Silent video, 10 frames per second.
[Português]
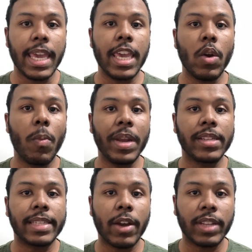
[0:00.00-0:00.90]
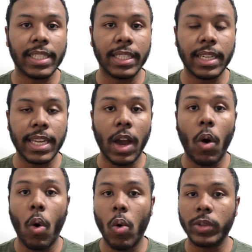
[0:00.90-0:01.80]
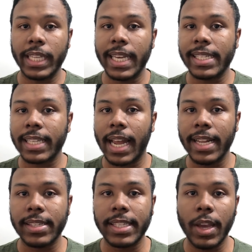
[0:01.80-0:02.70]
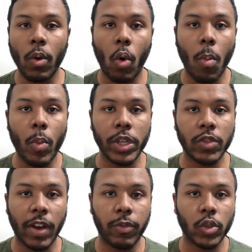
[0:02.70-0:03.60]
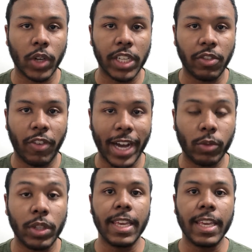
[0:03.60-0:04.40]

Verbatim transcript: E o Ministério da Cidadania ontem esclareceu como isso vai funcionar de fato